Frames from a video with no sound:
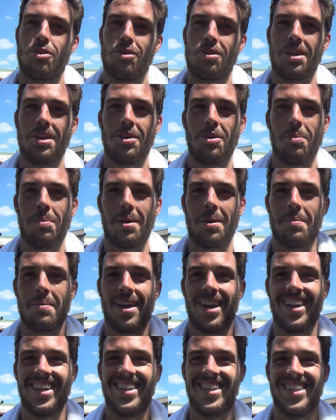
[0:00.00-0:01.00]
lo tengo per me.
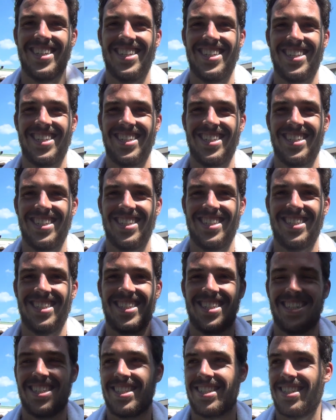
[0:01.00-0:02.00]
Ok, grazie,
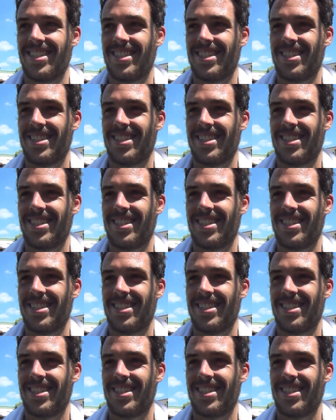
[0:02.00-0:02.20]
in bocca al